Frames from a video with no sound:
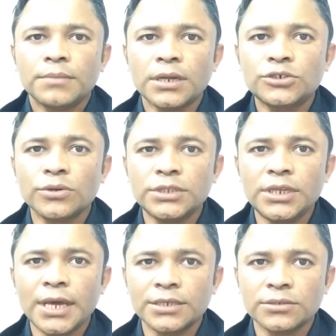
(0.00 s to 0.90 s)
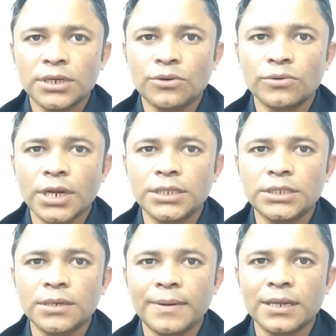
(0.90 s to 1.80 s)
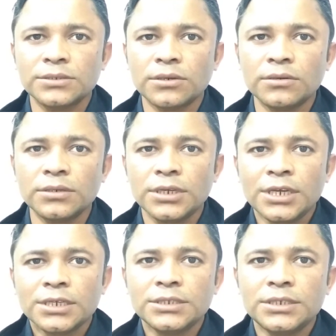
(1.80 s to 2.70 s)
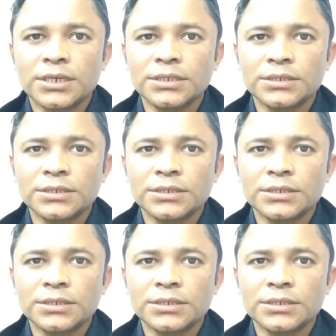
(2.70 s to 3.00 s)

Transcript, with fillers: মানে ওই দিনে একজনকে খোঁটা দিতে পারে যখন যে